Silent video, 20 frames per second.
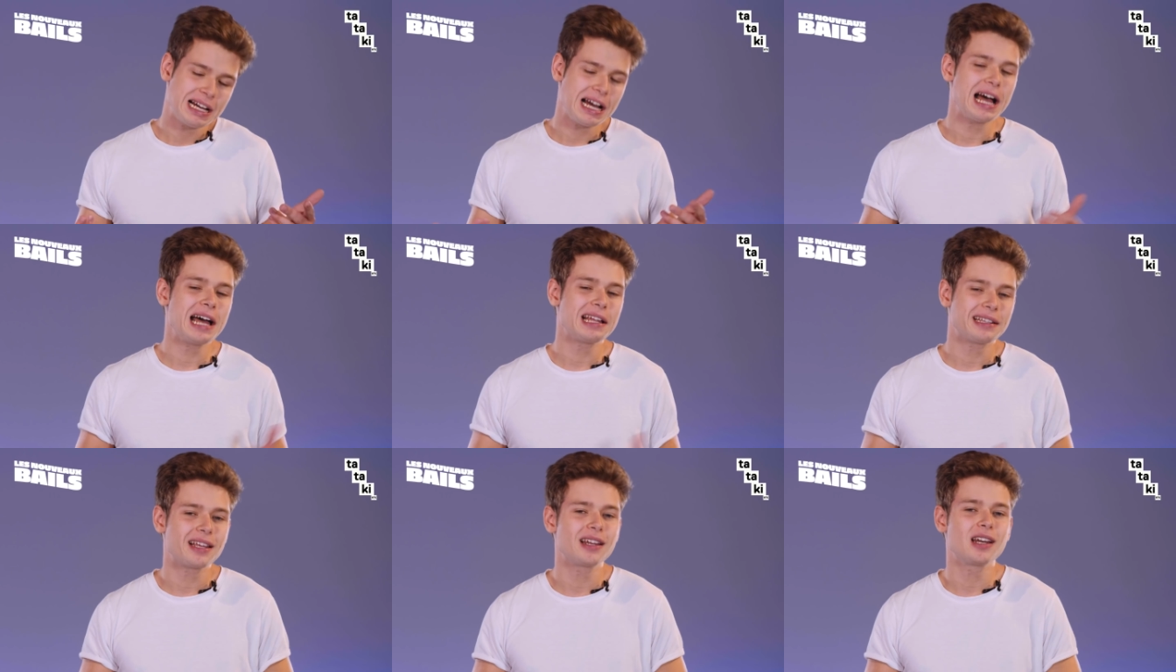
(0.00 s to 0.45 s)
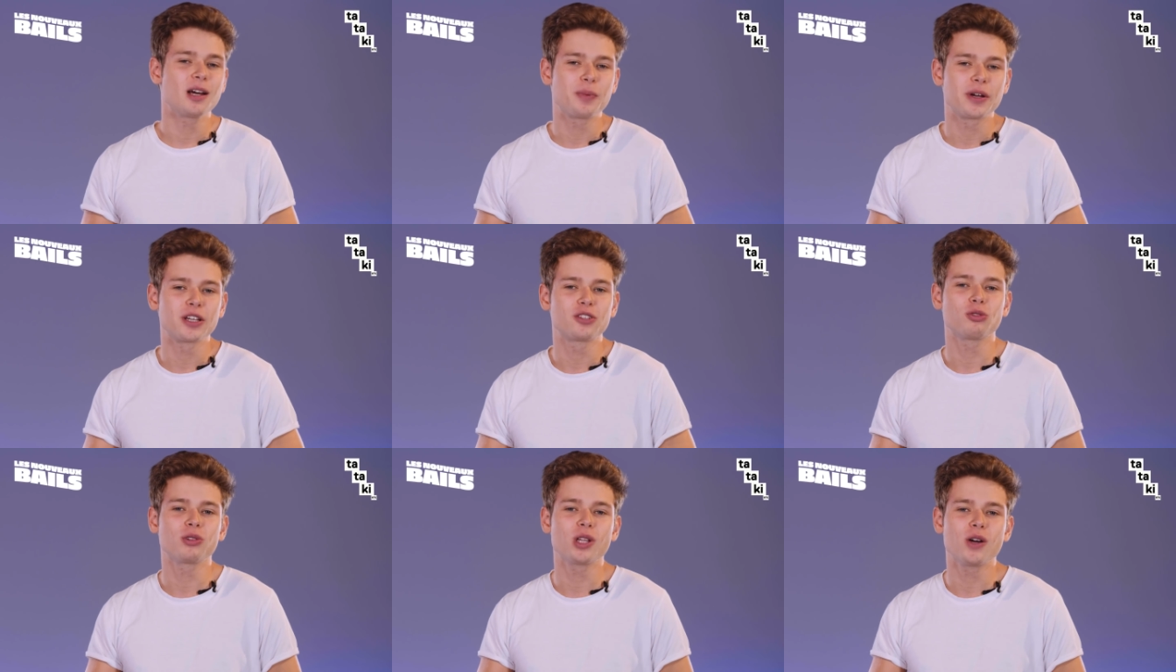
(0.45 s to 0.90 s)
ah, t'as
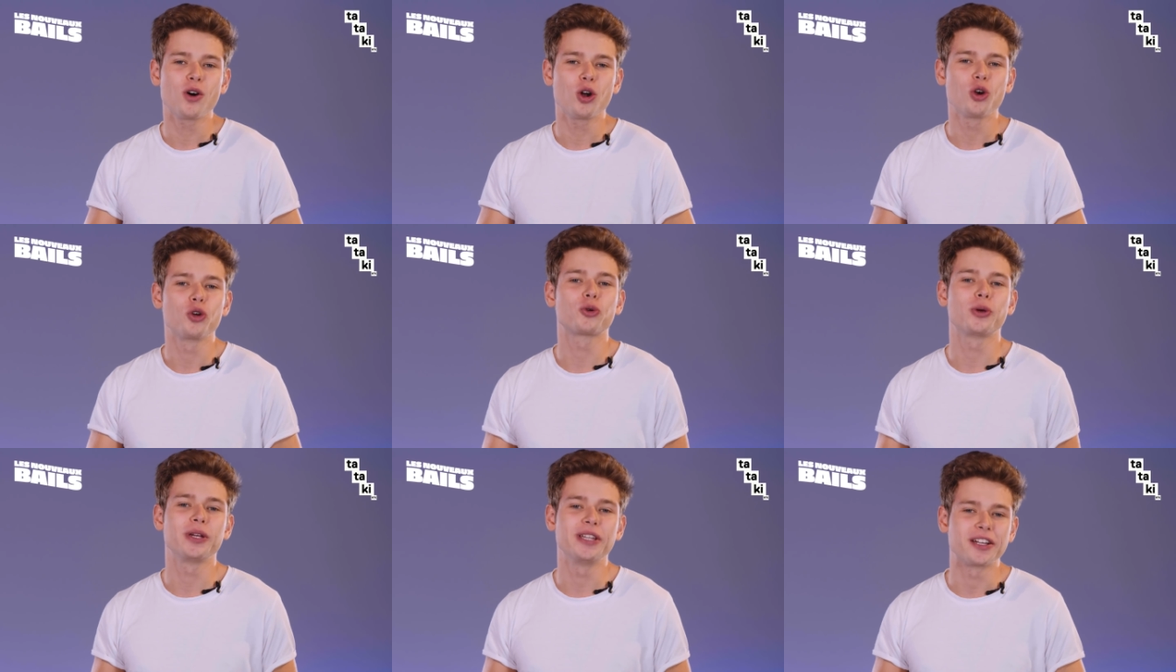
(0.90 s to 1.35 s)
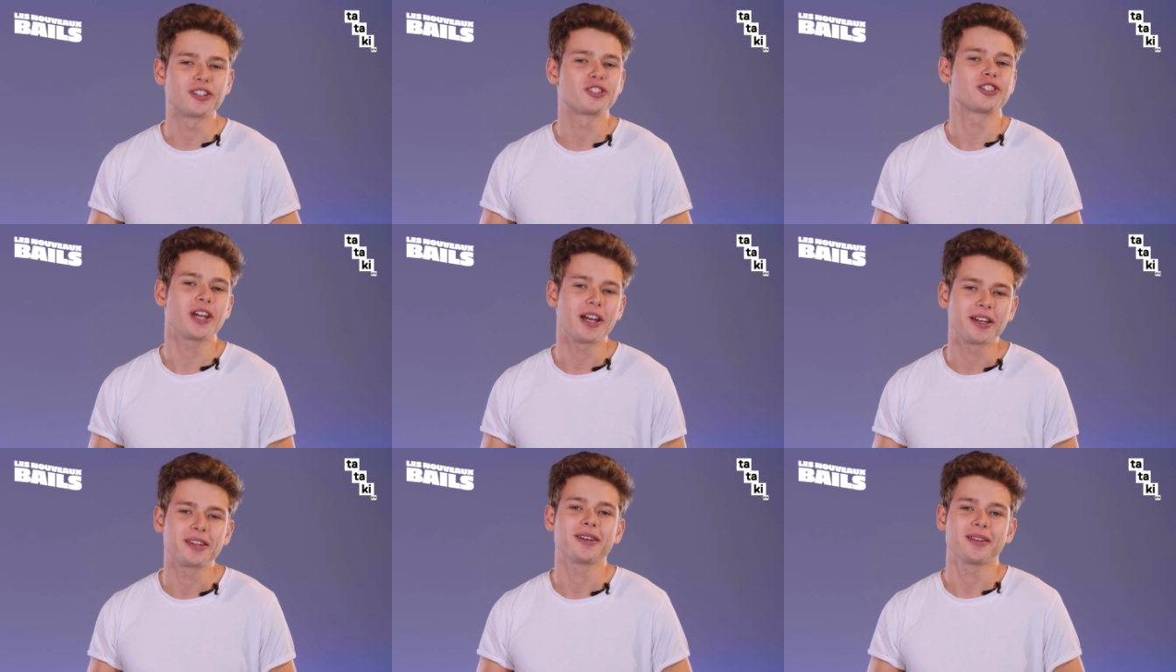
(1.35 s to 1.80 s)
l'impression d'avoir le QI
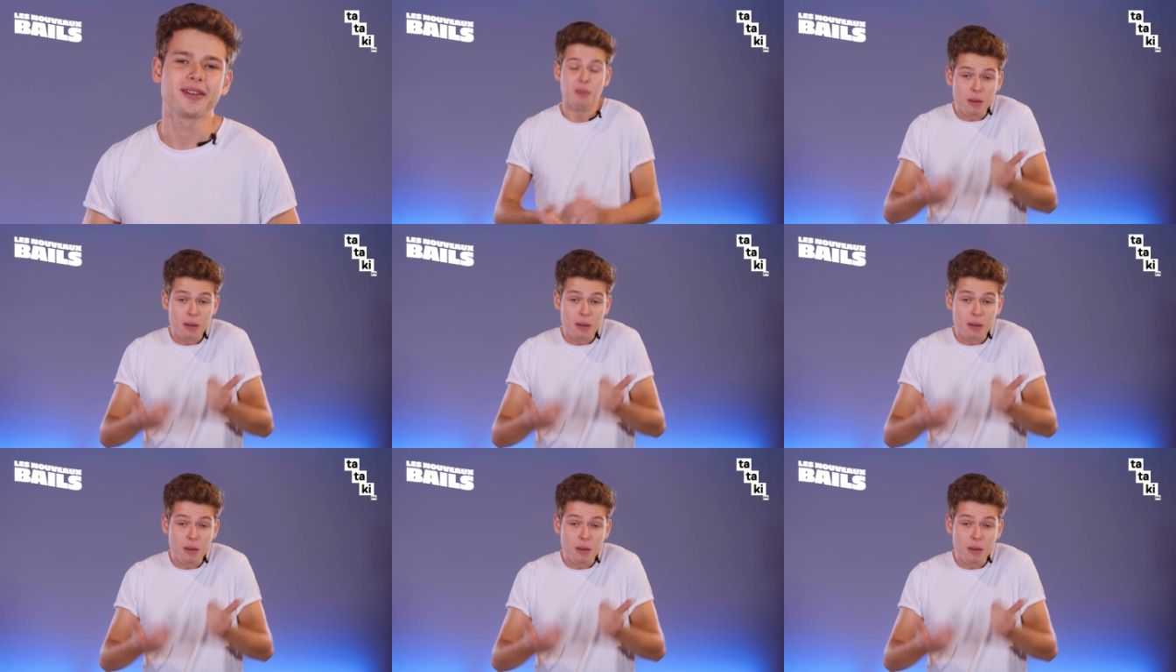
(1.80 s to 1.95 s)
d'Einstein.